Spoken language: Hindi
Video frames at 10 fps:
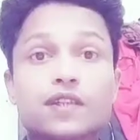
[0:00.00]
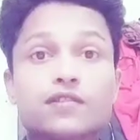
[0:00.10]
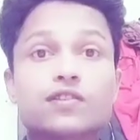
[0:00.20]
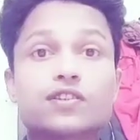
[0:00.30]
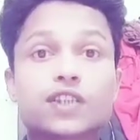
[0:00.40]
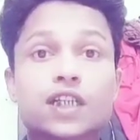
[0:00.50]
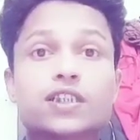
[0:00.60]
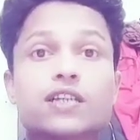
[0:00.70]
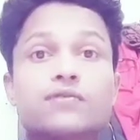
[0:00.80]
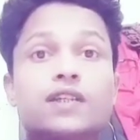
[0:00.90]
हैं
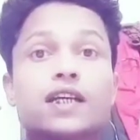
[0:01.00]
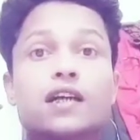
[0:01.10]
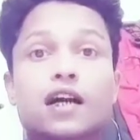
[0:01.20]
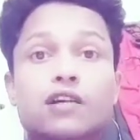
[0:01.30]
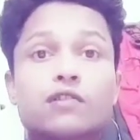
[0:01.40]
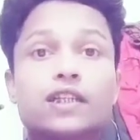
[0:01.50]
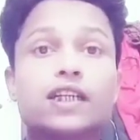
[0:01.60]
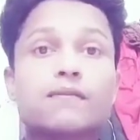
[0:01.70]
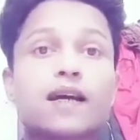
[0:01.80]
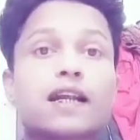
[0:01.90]
अपने घर के
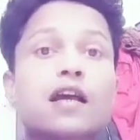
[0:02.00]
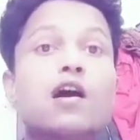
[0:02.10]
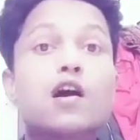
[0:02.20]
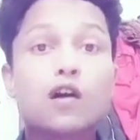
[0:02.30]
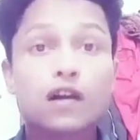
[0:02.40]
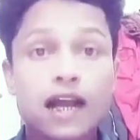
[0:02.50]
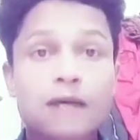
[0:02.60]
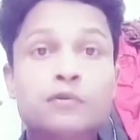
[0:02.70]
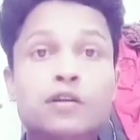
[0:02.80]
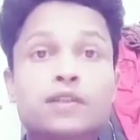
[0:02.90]
आसपास की बिंदी पैकिंग
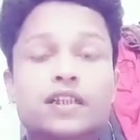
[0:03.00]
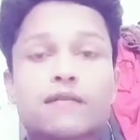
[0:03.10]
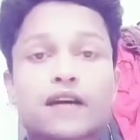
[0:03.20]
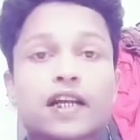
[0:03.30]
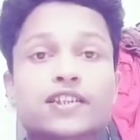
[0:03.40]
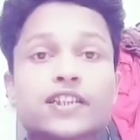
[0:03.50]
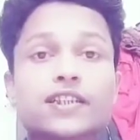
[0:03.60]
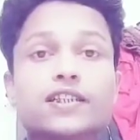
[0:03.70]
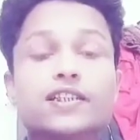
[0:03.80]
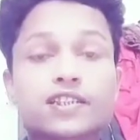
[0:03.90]
कंपनियों से घर
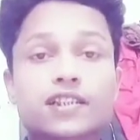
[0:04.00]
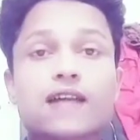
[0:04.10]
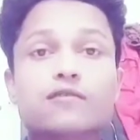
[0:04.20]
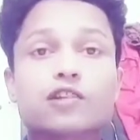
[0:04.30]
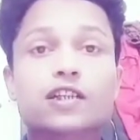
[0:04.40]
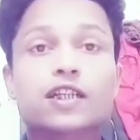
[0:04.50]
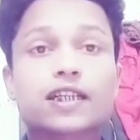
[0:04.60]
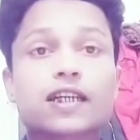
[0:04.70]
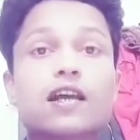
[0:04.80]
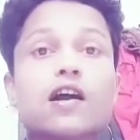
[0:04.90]
बैठे काम हासिल
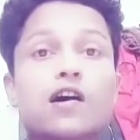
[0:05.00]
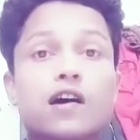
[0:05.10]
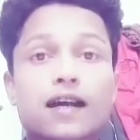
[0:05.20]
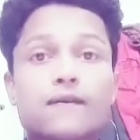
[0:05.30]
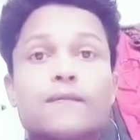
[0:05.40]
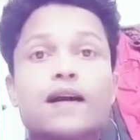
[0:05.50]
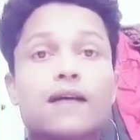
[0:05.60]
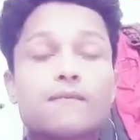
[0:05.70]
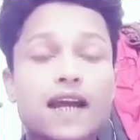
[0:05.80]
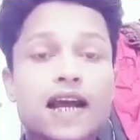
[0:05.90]
करने के लिए नीचे दिए
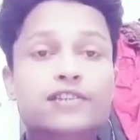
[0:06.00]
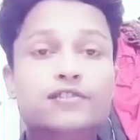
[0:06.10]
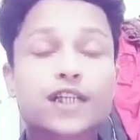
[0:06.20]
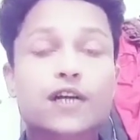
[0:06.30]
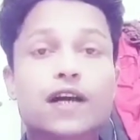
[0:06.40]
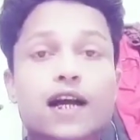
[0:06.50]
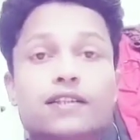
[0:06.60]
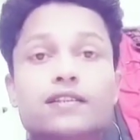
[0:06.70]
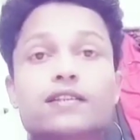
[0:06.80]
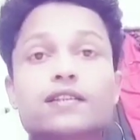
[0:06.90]
पॉइंट्स को फॉलो
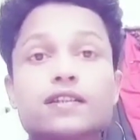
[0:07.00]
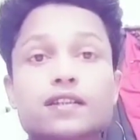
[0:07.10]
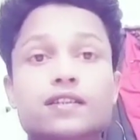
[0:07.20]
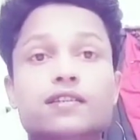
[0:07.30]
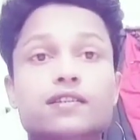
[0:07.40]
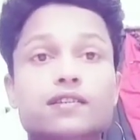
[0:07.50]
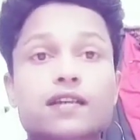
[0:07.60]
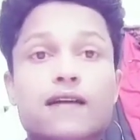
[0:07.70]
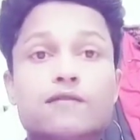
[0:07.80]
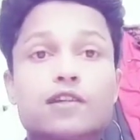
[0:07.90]
करें चाहे
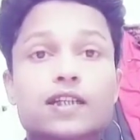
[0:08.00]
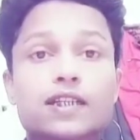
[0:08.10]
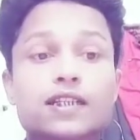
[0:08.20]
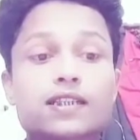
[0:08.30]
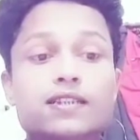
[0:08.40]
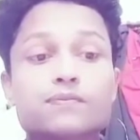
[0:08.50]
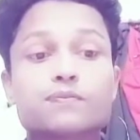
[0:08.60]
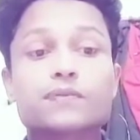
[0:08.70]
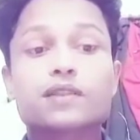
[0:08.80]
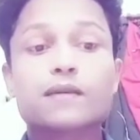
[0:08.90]
आप इंडिया में
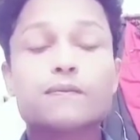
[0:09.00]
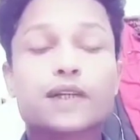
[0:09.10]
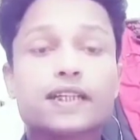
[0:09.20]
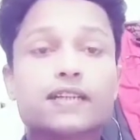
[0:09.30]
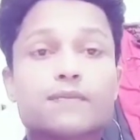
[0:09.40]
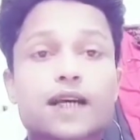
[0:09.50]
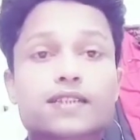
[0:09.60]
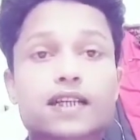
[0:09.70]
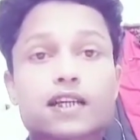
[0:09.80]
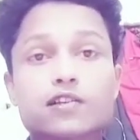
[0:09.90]
कहीं भी रहते हो
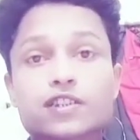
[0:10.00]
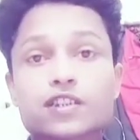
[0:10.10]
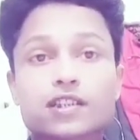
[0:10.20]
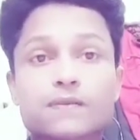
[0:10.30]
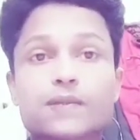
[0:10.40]
जैसे दिल्ली